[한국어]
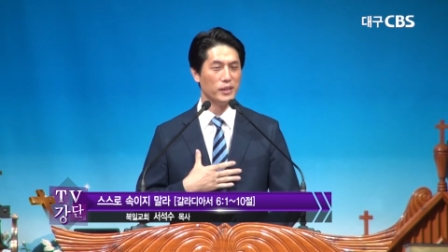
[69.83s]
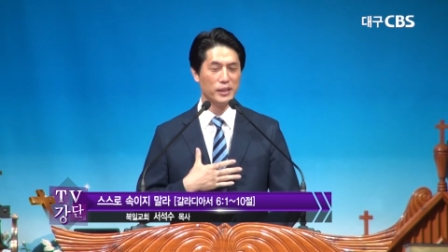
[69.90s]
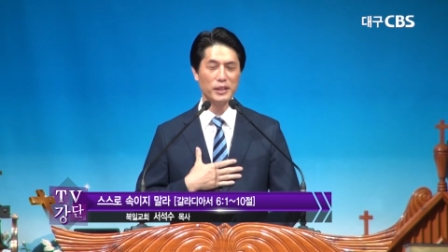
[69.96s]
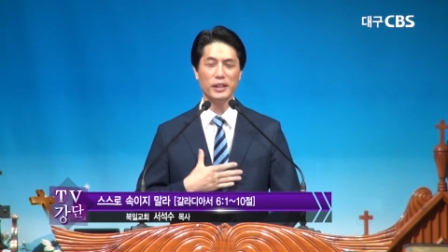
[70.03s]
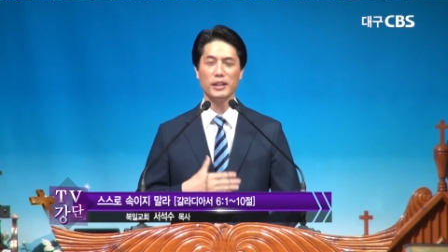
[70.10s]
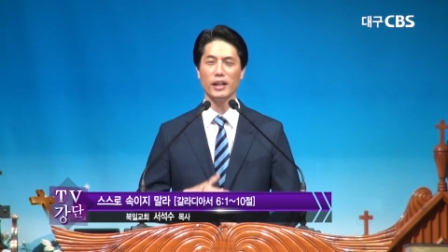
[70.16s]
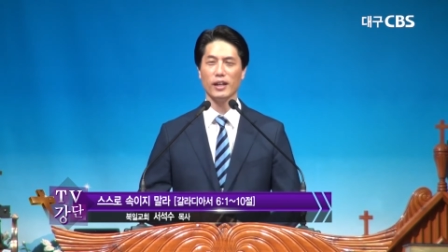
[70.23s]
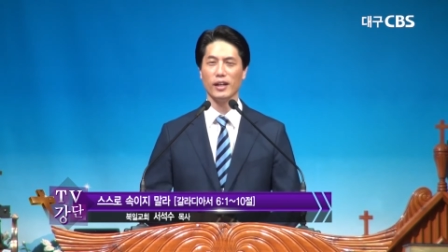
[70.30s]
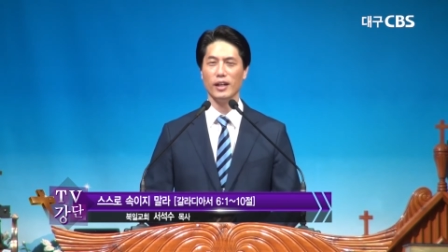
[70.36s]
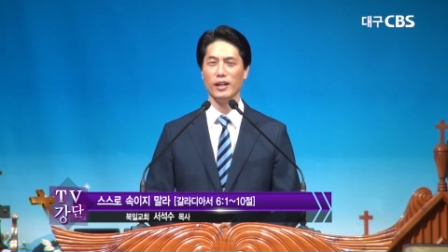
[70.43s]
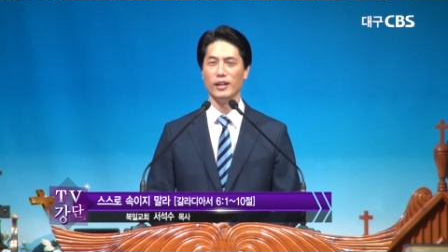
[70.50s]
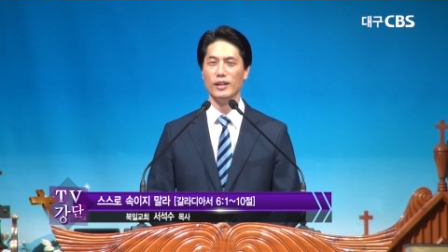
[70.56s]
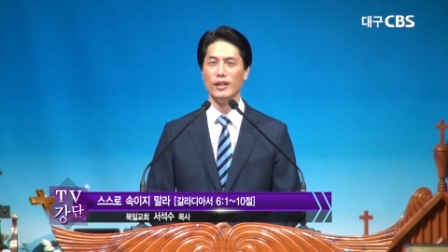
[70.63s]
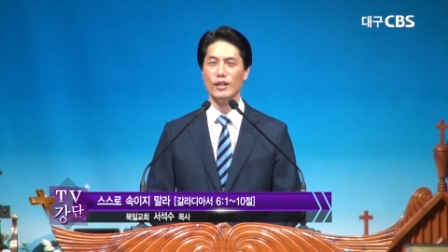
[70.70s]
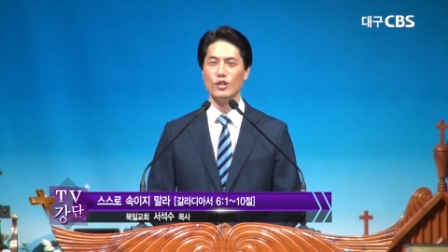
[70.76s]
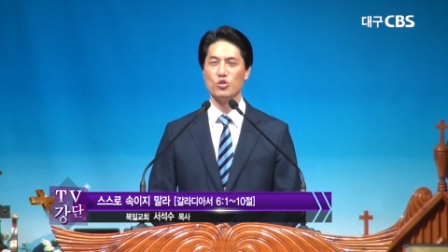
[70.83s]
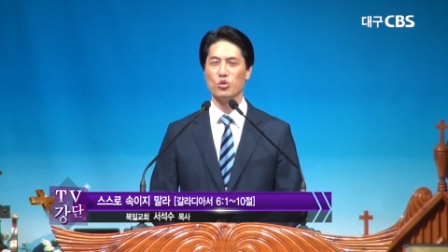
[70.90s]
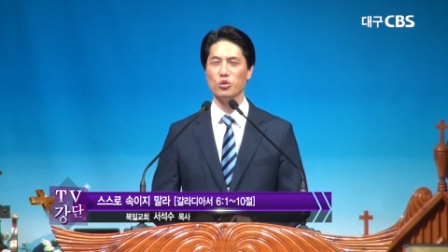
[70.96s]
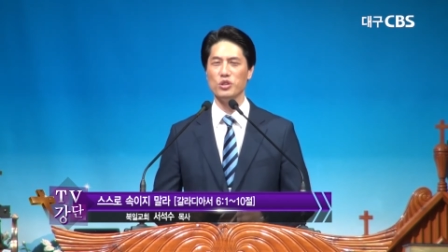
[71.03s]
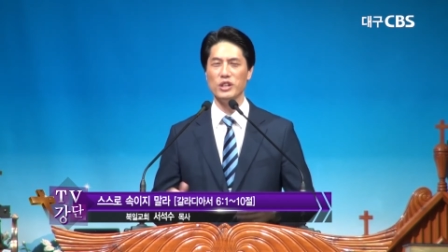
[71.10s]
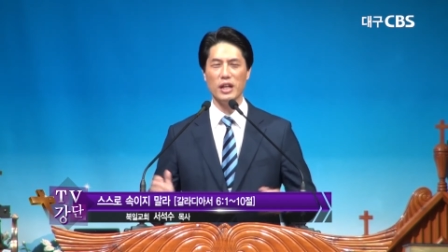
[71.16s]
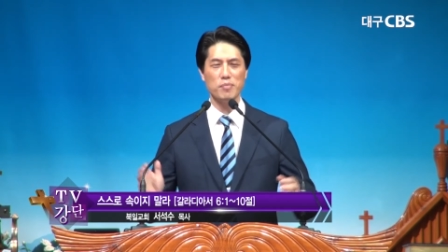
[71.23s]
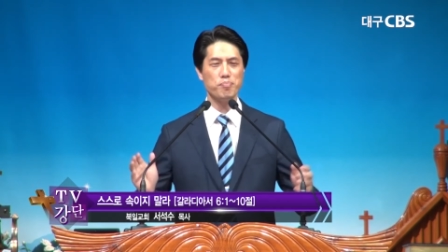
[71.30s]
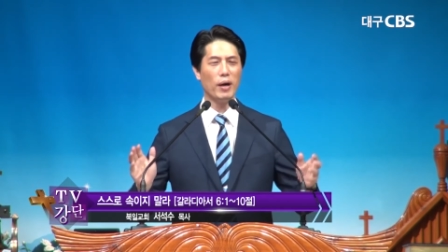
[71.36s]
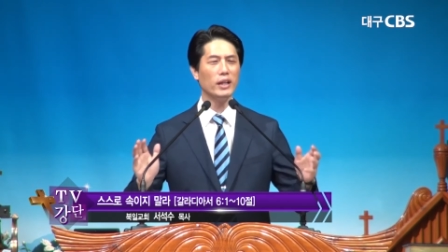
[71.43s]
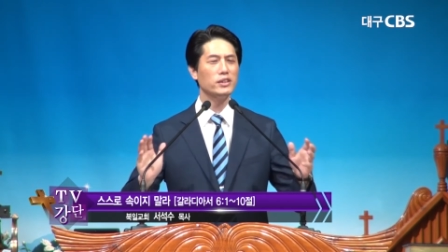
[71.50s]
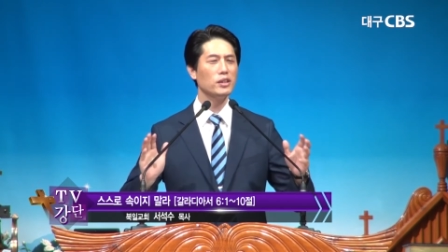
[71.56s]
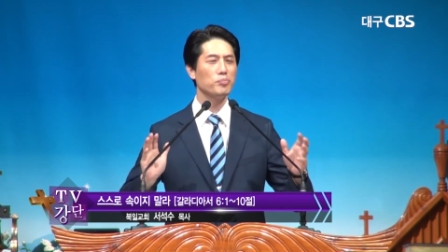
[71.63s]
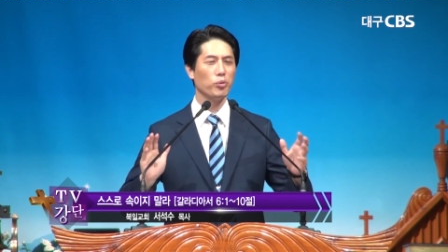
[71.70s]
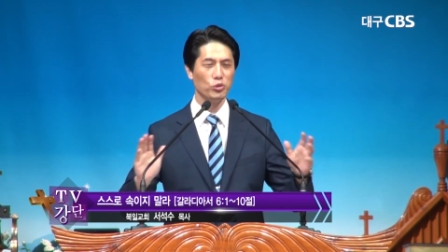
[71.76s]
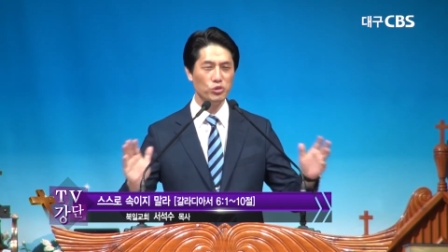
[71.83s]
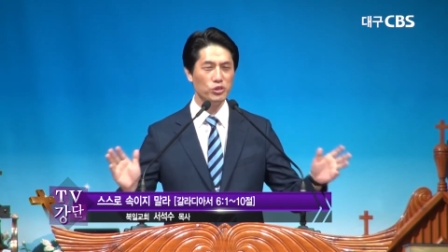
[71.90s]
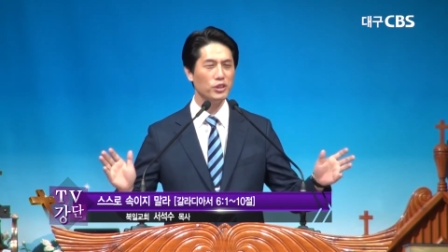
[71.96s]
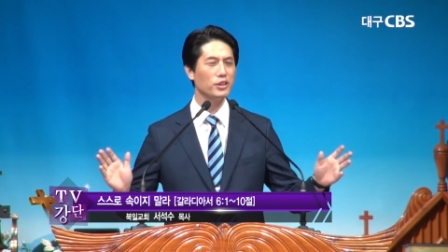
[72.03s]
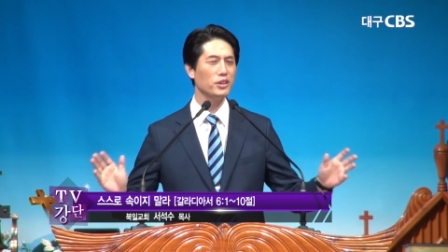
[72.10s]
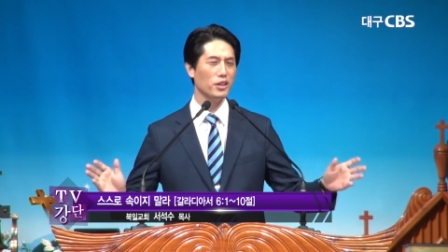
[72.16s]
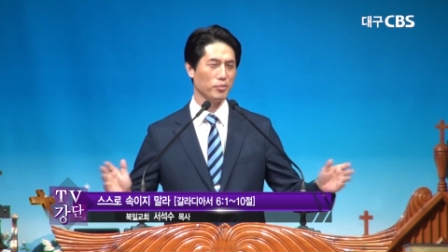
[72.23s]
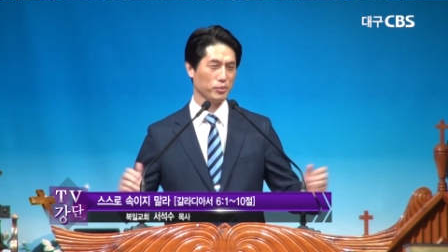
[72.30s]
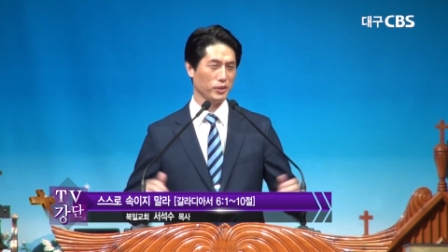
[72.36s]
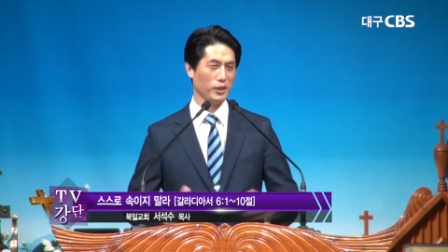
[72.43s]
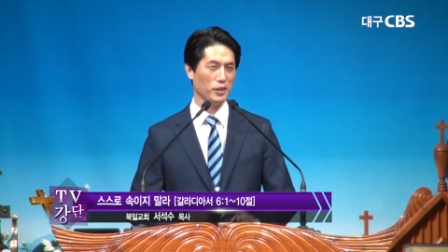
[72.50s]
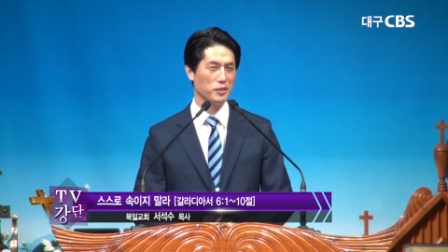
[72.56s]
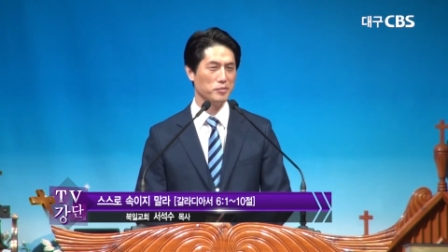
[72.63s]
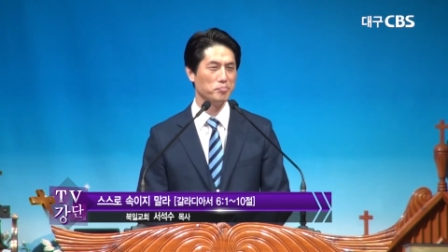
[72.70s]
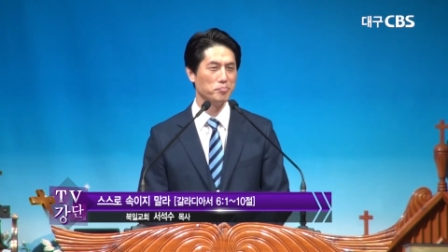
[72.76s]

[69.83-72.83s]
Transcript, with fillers: 거기다가 주일날 빠져 본 적이 없어요.